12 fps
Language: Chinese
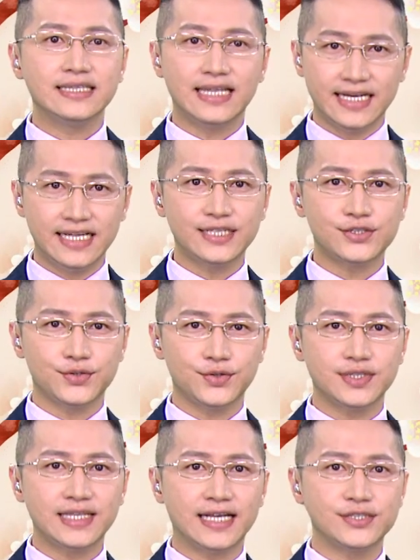第二
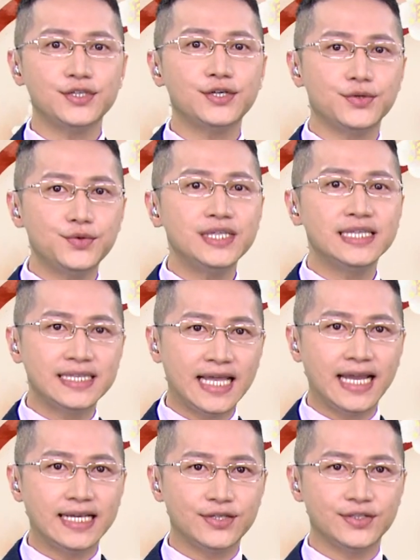数读作问题，